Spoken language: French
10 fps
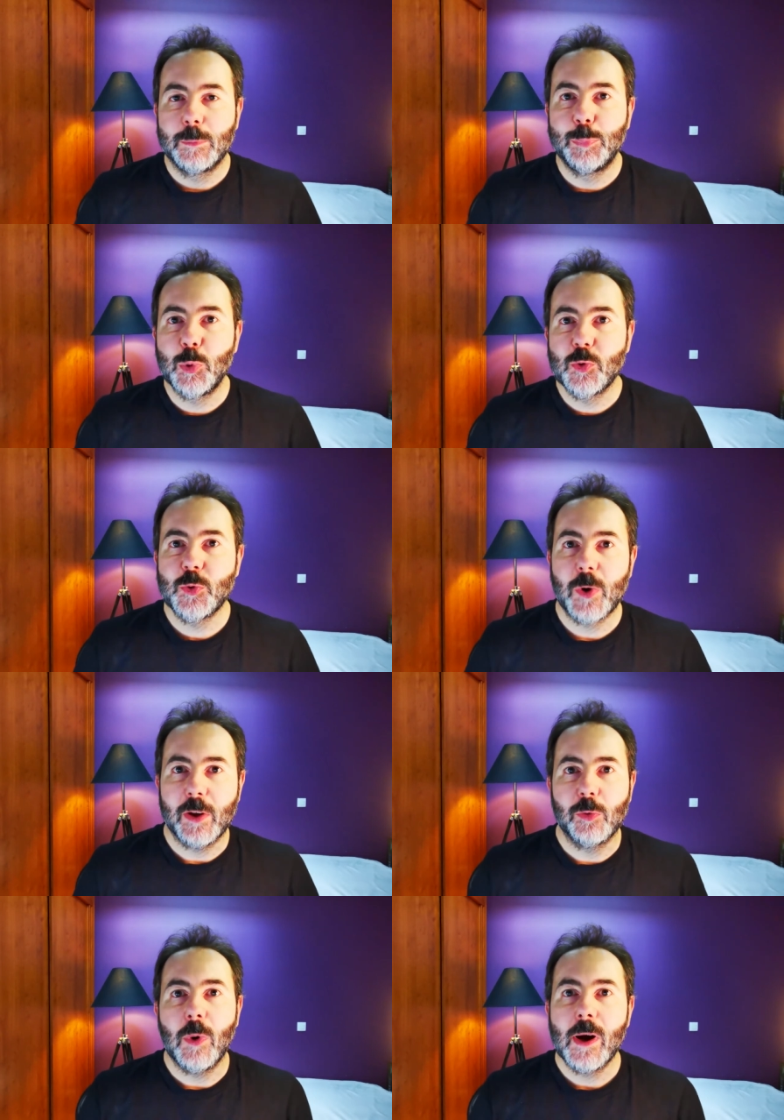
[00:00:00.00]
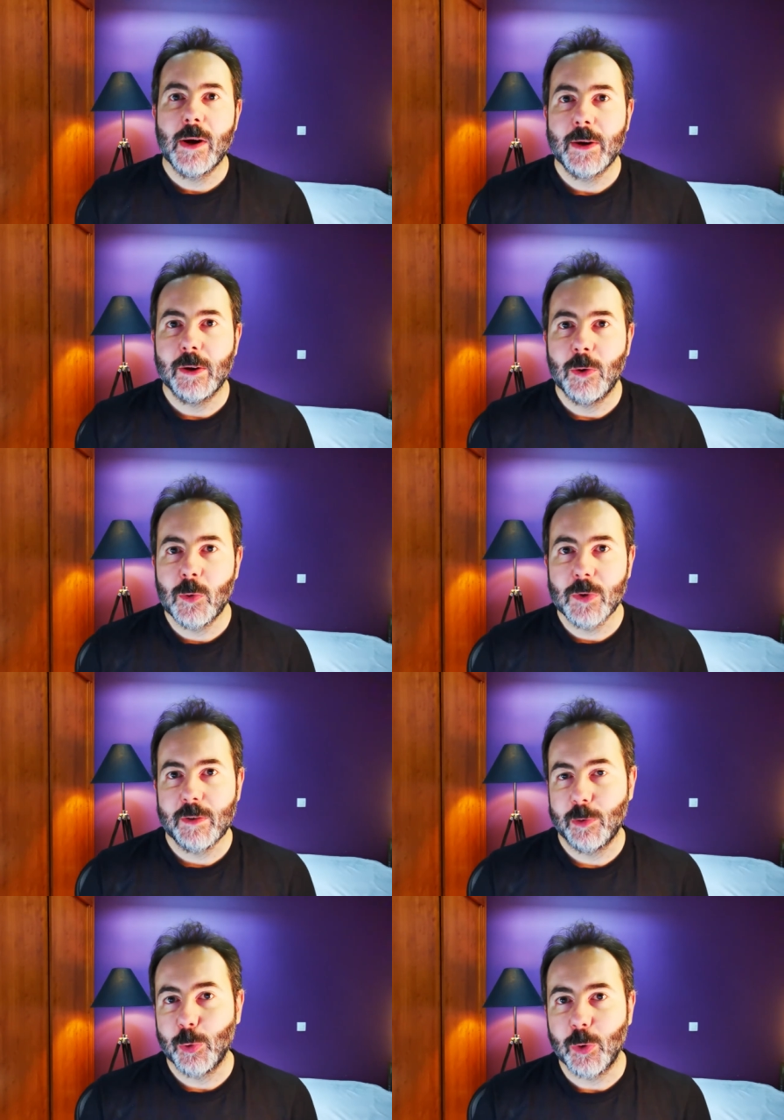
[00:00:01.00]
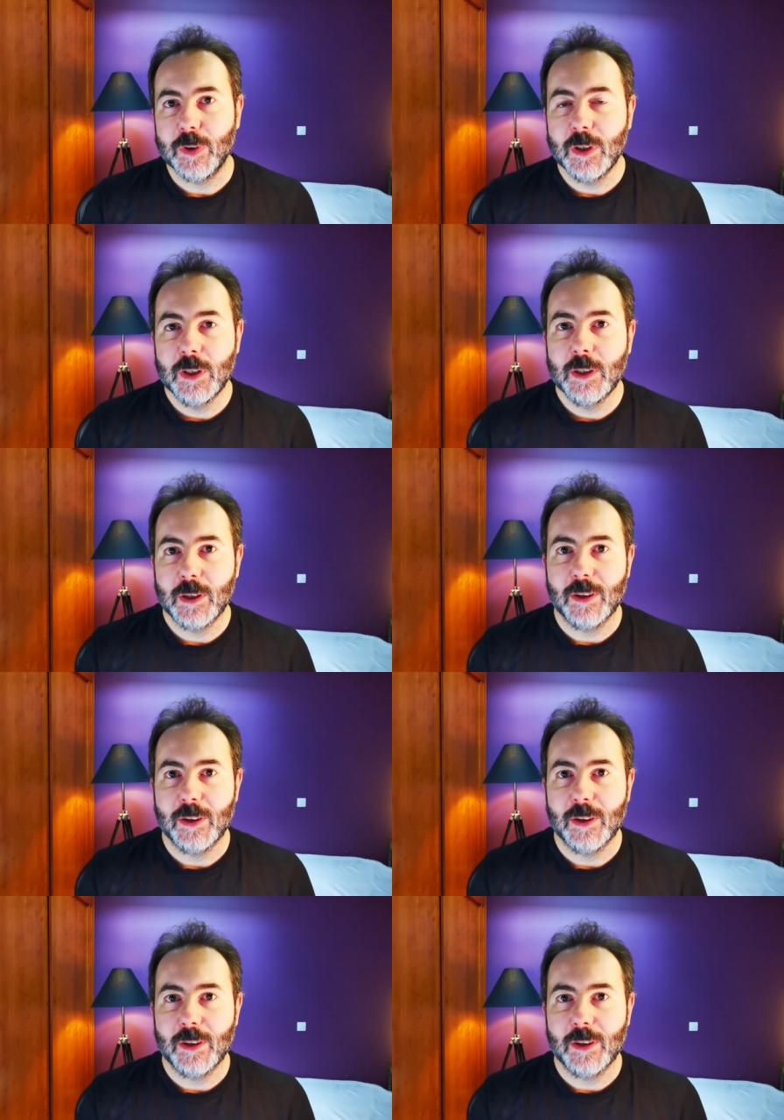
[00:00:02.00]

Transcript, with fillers: Bonjour à toi, on est vendredi